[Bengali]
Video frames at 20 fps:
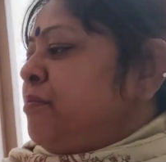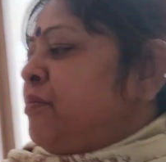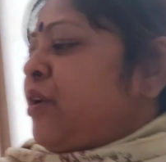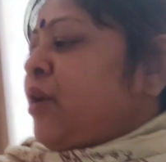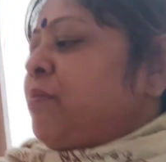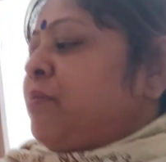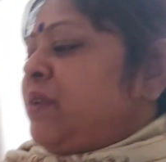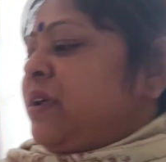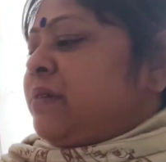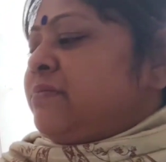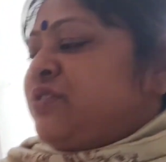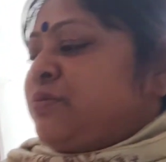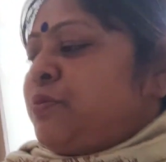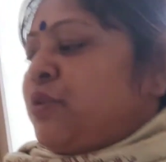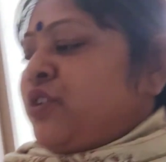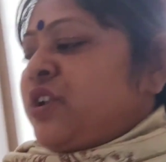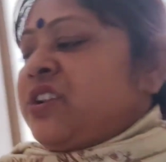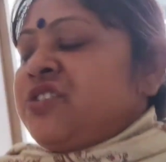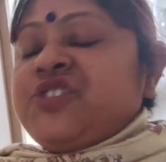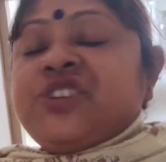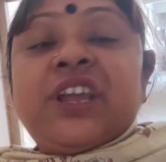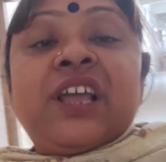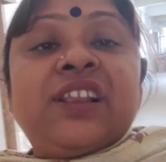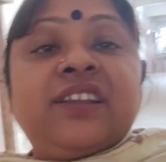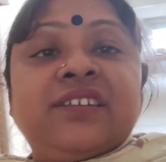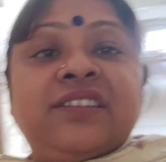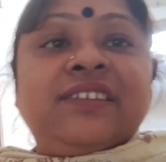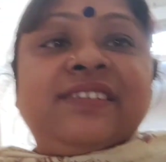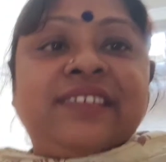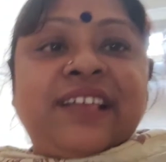প্রবলেমস
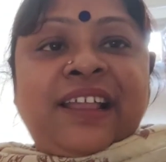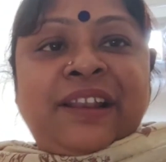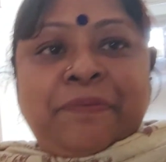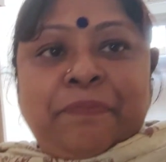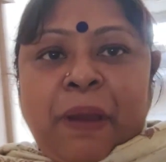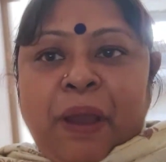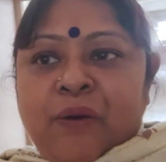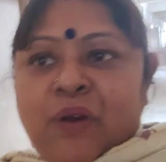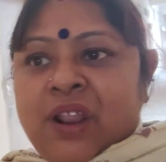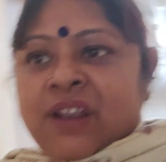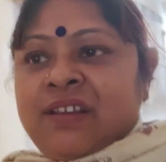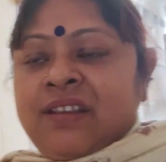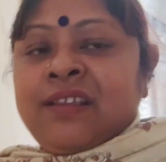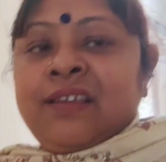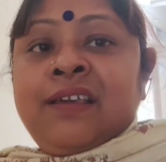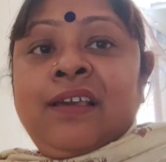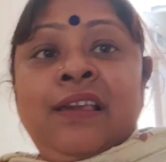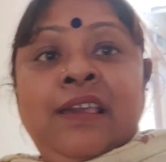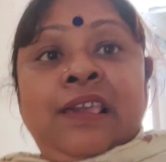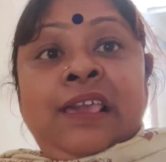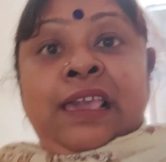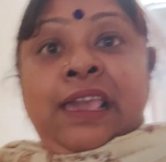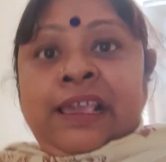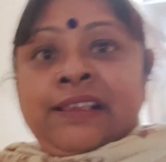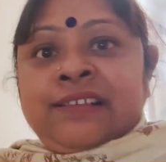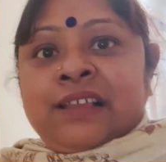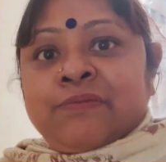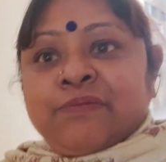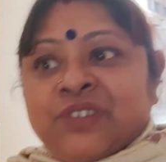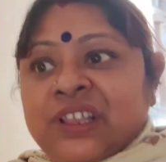পোটেন্সিয়ালিটিস অ্যান্ড পাওয়ার
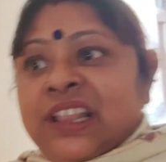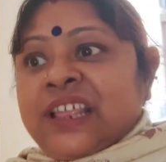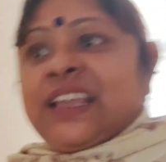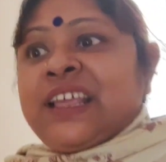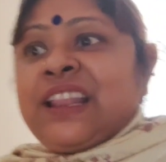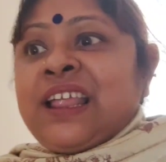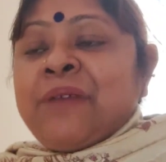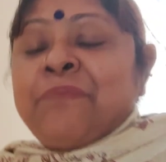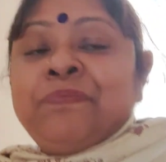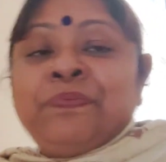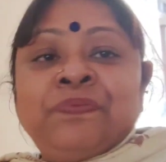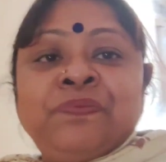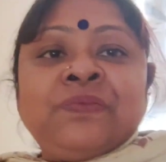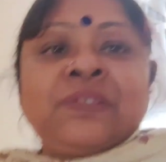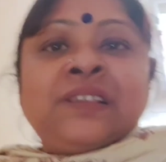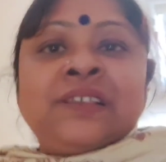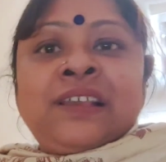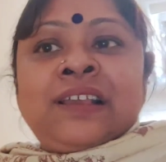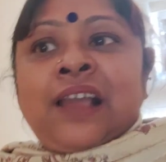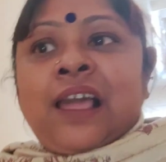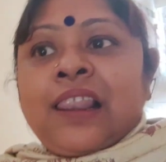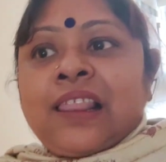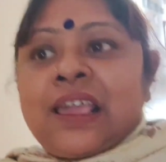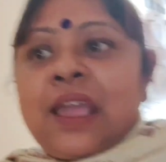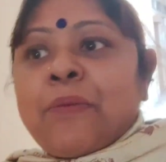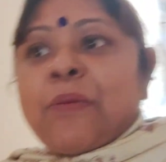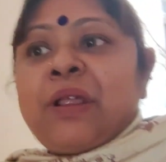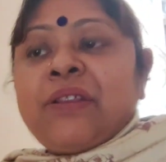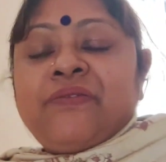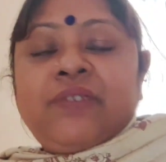এক্সাম সেলে গেলাম কালকে
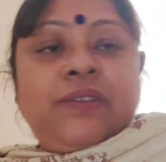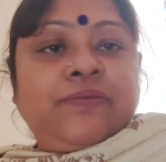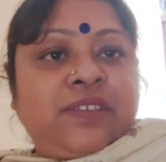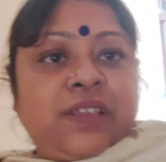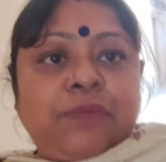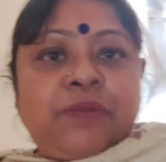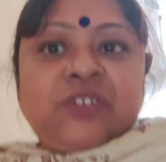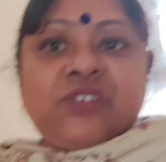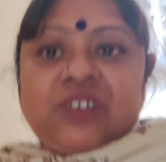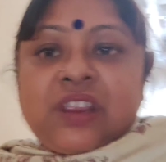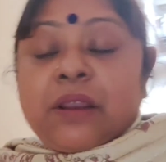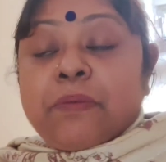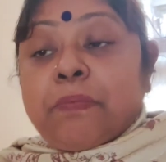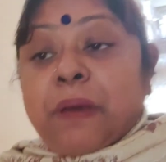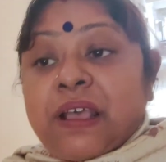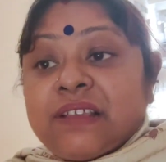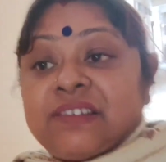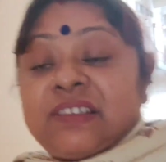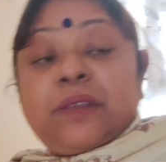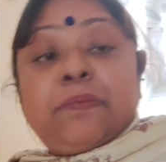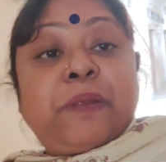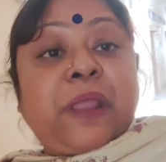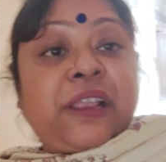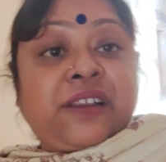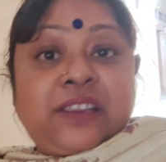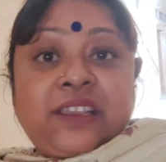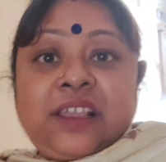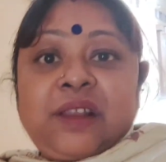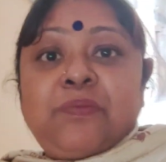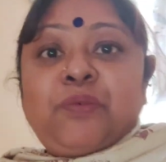আমার ফিফথ সেমিস্টার পাসের
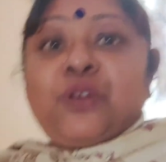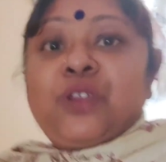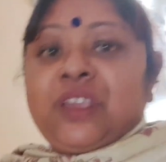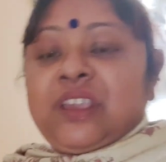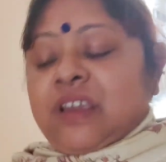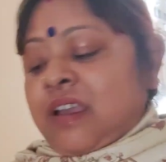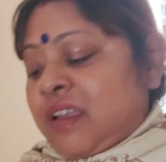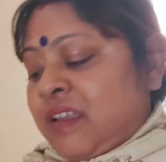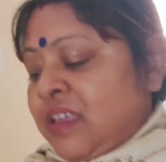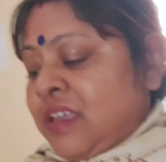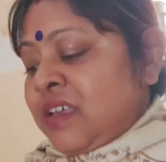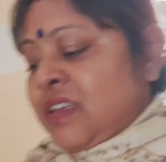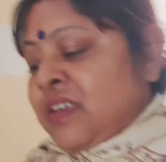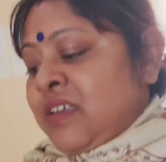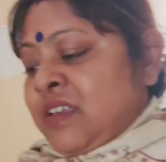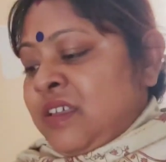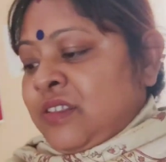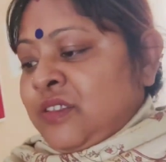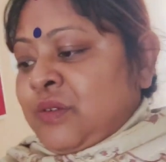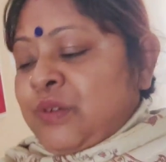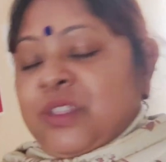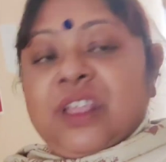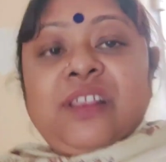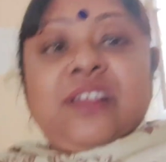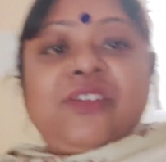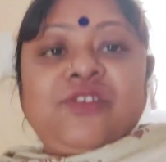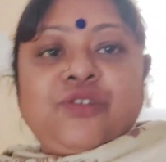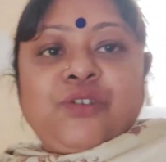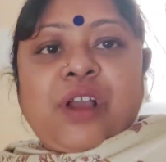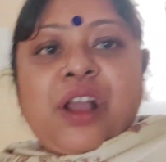প্র্যাকটিক্যাল পরীক্ষা তো ওদের
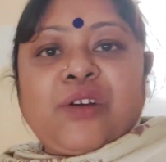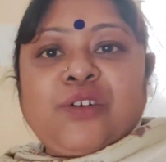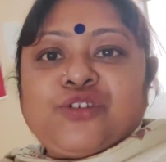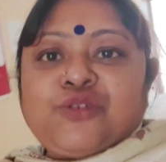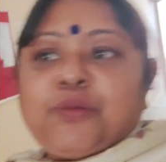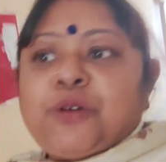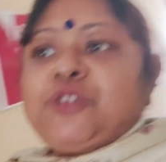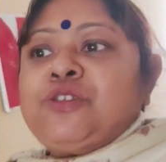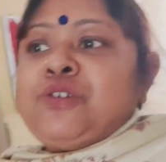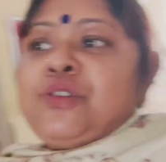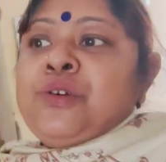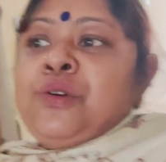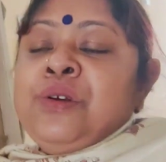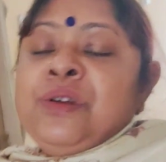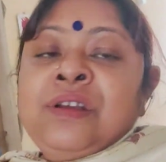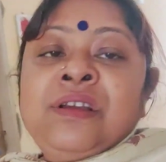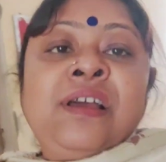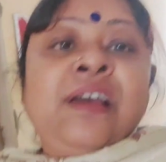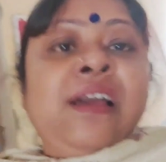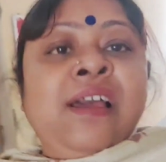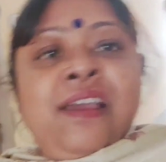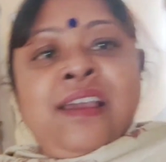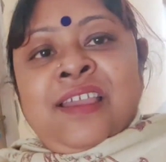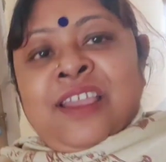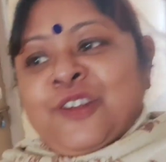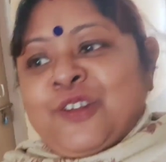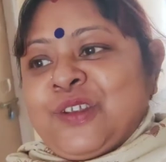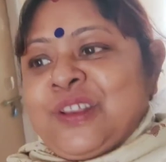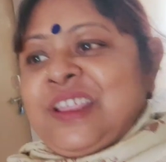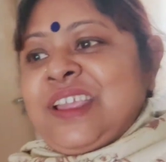কিছু কাগজপত্র
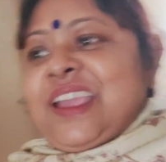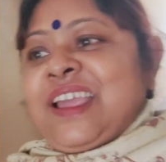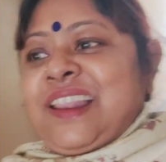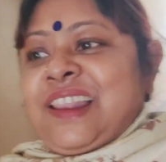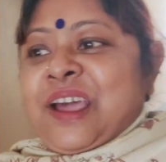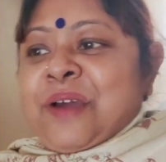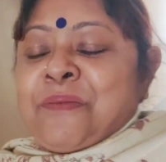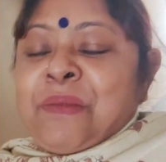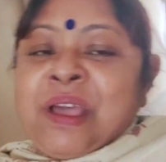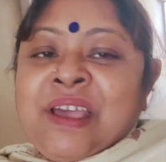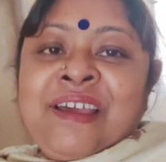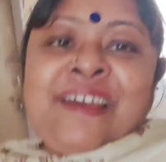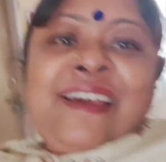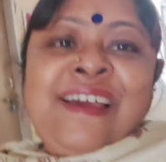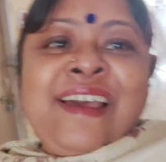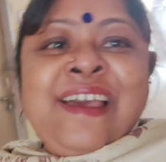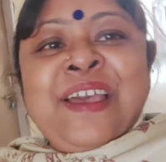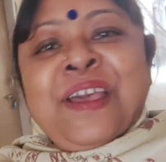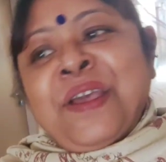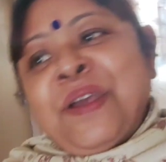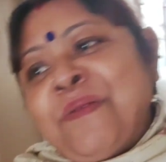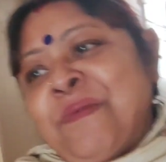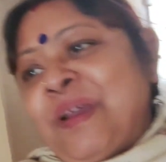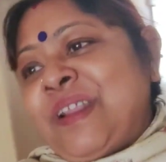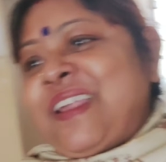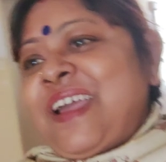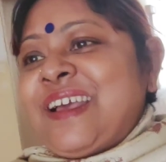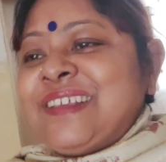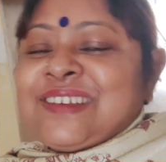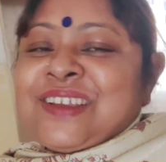নিয়ে এলাম
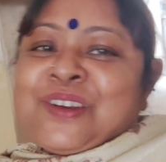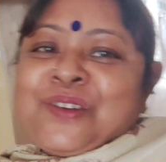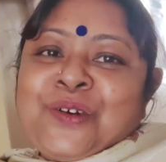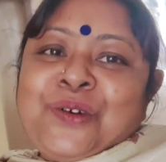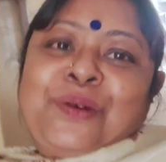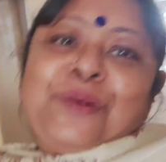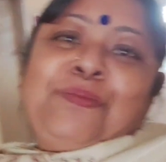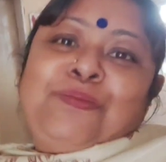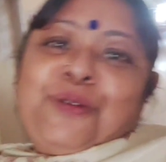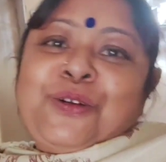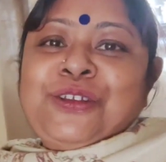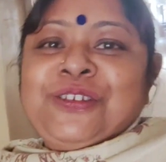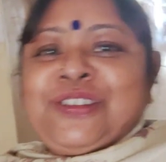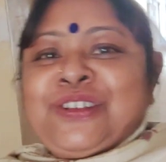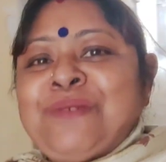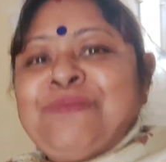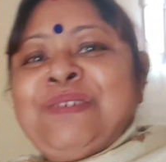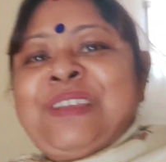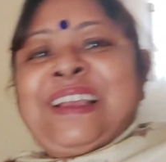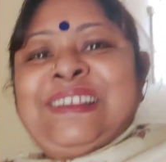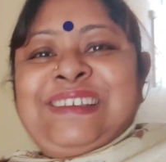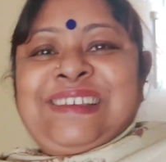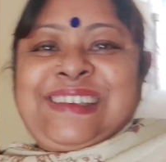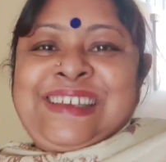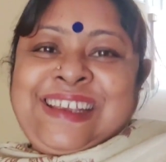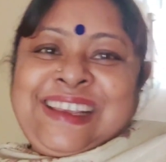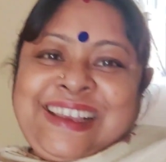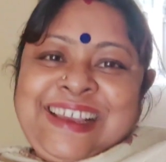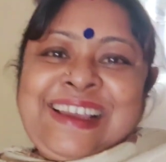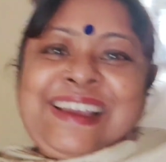মানে আজকে খুব পরিশ্রম যাচ্ছে